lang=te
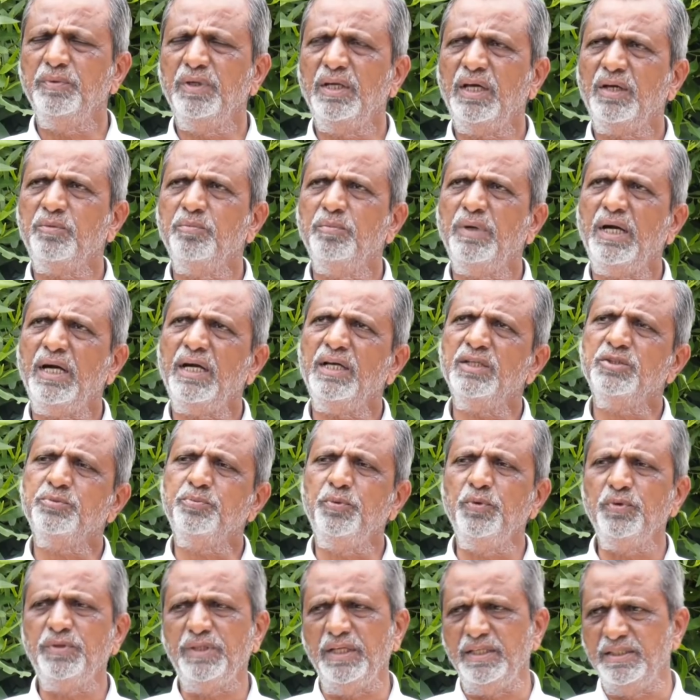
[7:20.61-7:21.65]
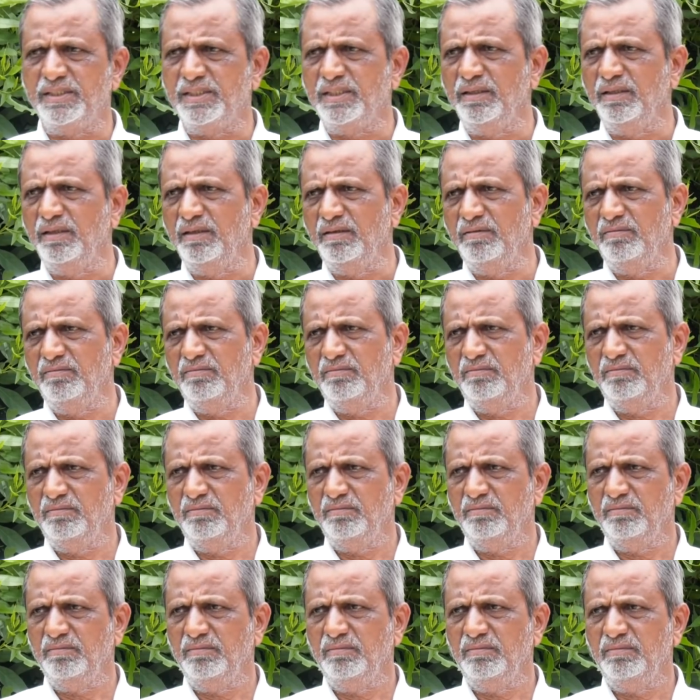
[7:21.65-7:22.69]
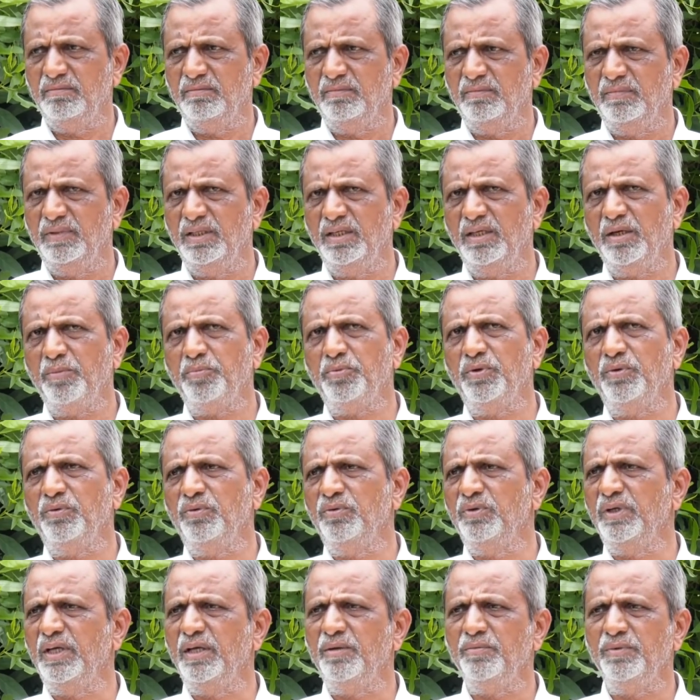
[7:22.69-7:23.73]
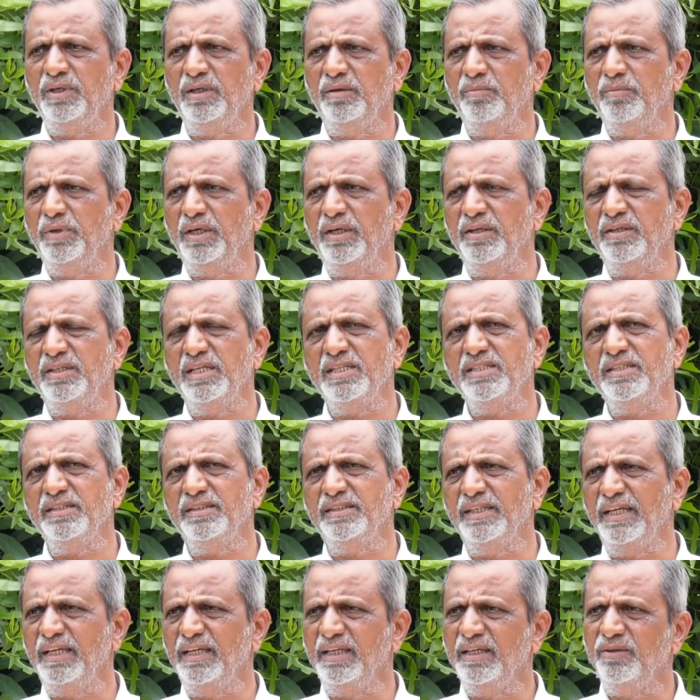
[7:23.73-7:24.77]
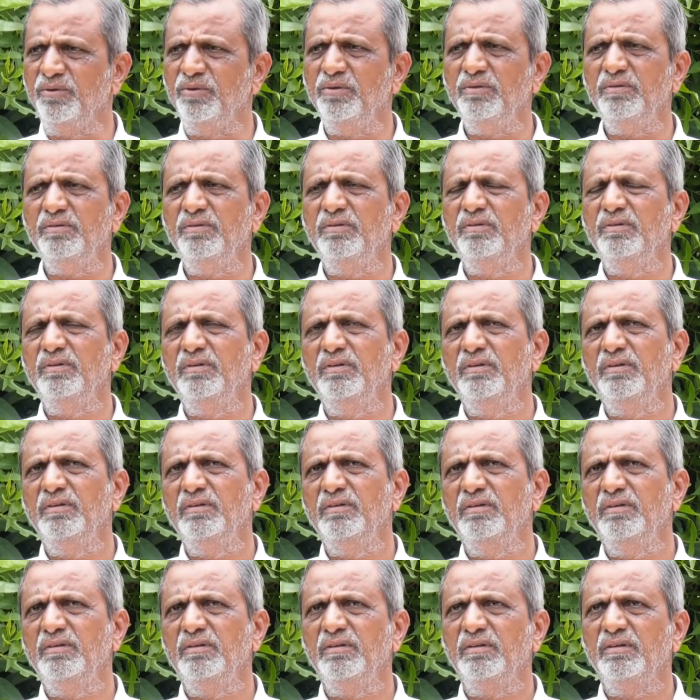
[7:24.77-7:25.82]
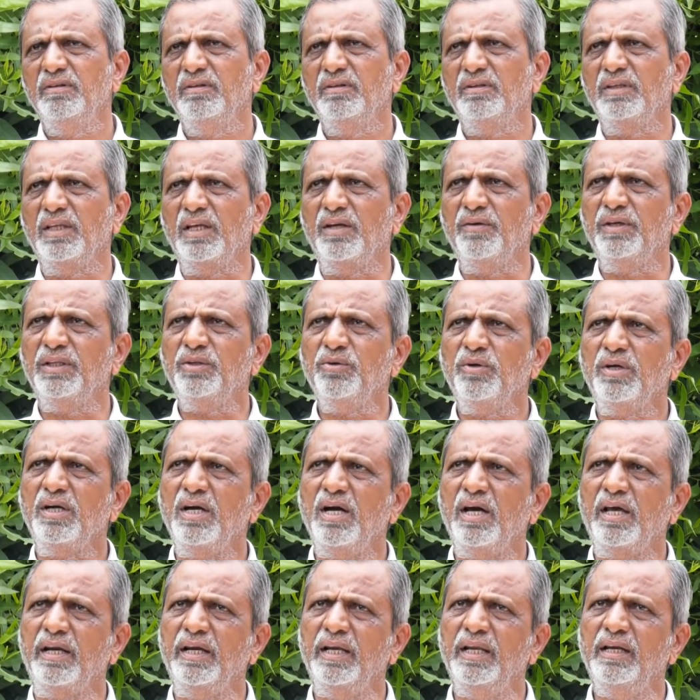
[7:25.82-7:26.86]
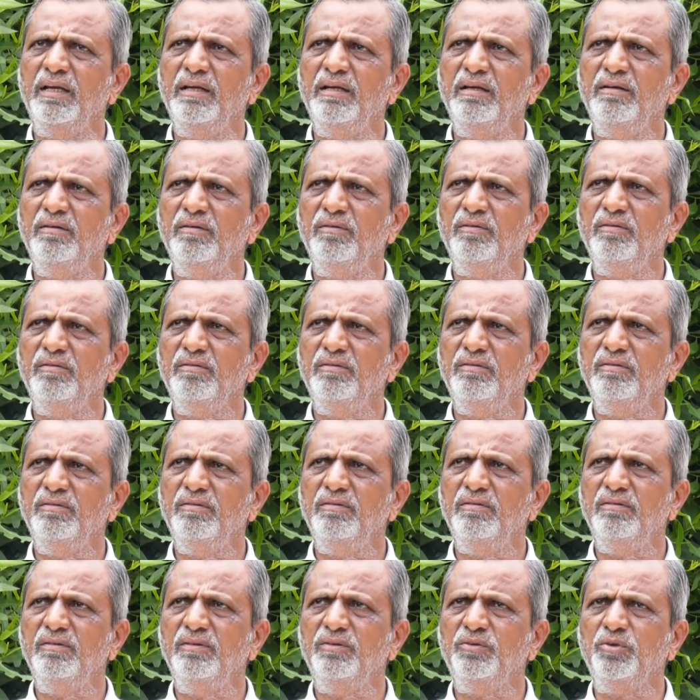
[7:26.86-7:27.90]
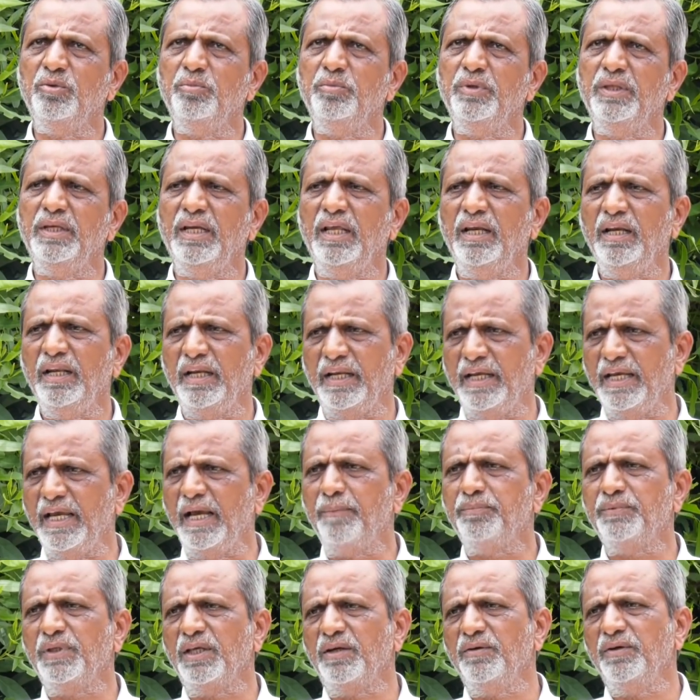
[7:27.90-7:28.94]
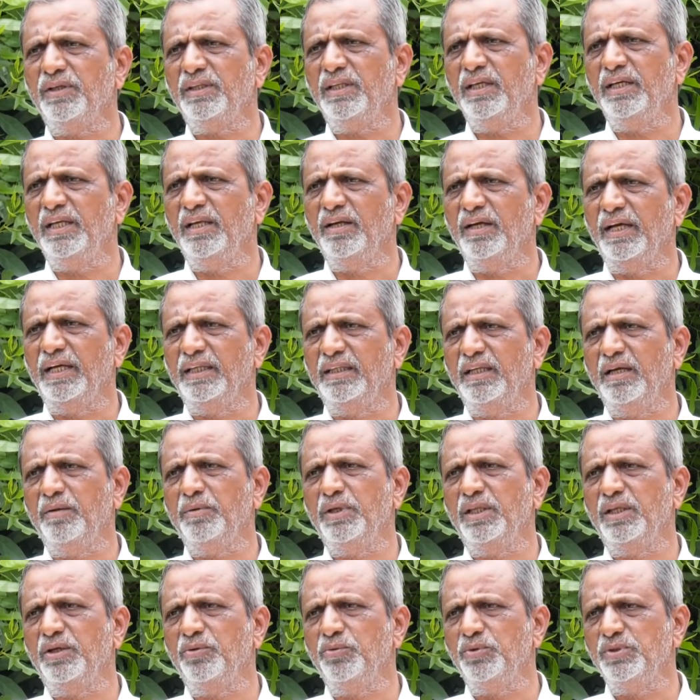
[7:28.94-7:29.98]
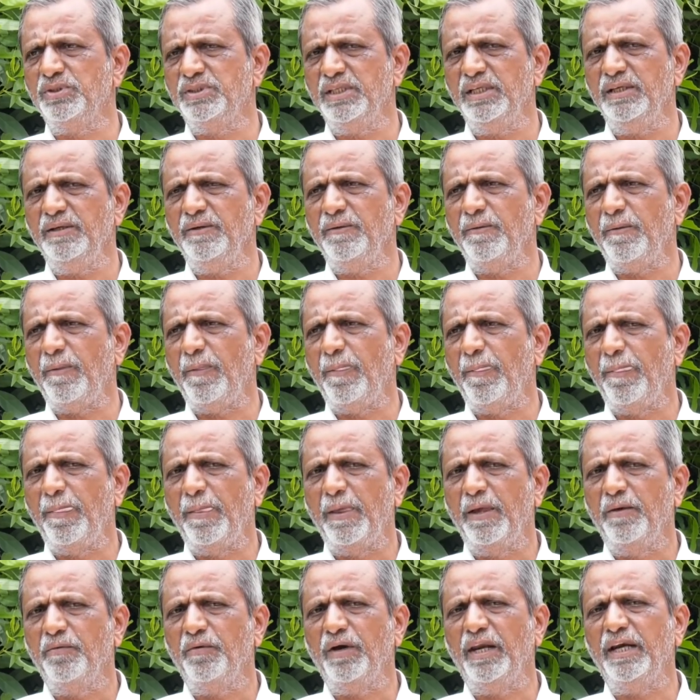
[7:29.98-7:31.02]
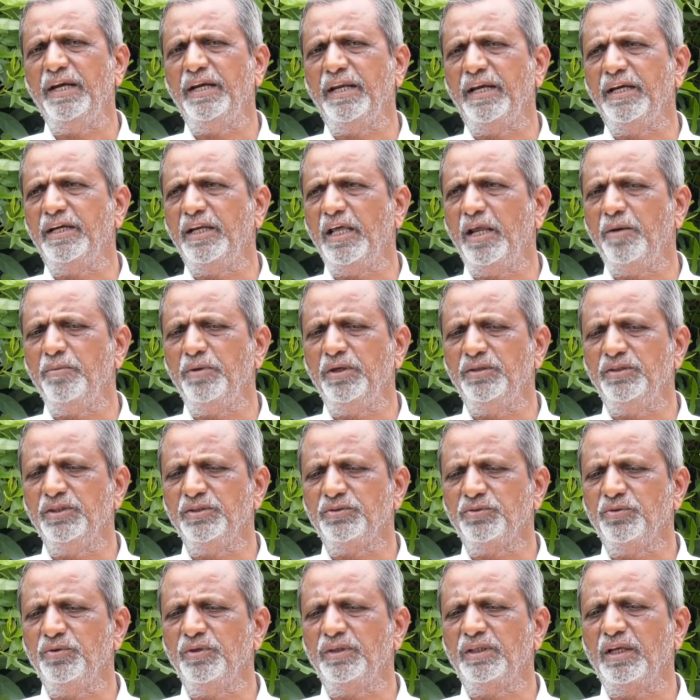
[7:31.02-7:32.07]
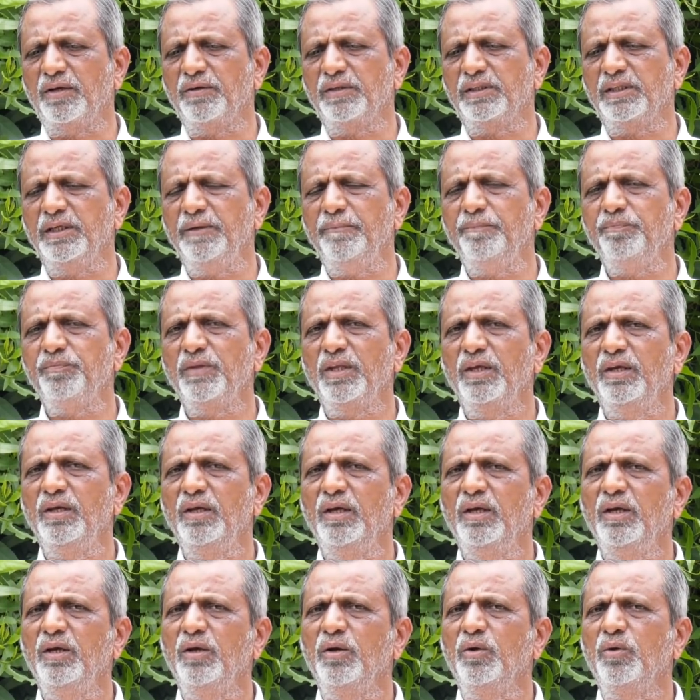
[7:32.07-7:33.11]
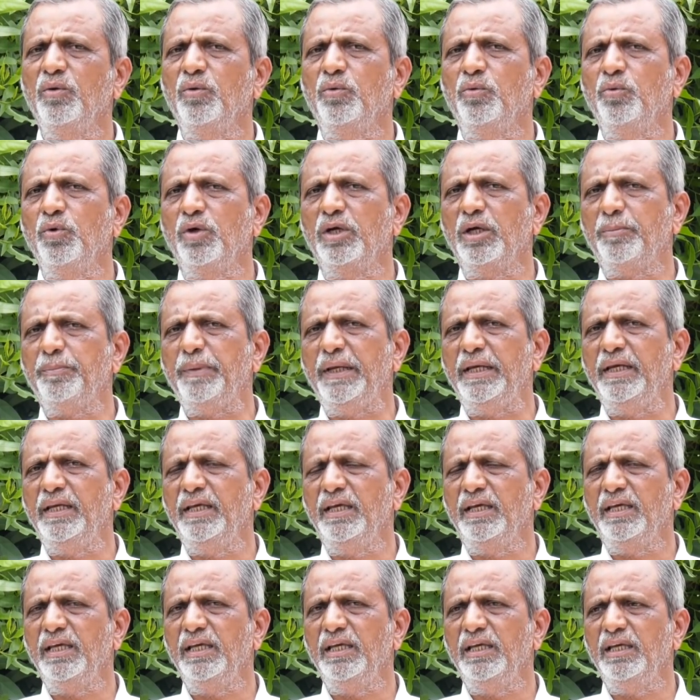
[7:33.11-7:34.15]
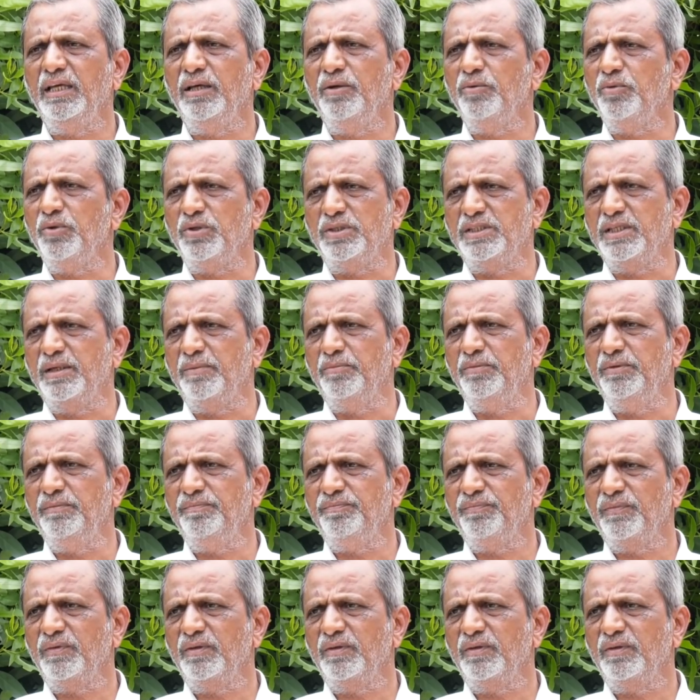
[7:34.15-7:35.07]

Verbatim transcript: నాకు బాగా స్ఫూర్తినిచ్చింది నేను అప్పుడు ఏమీ మెడిటేషన్ చేయలేదు తర్వాత ఒక ఆరు నెలలు తొమ్మిది నెలల గ్యాప్ తర్వాత నేను హైదరాబాద్కి వచ్చి వాలంటీర్ రిటైర్మెంట్ తీసుకున్న తర్వాత కుక్కట్పల్లికి వచ్చాము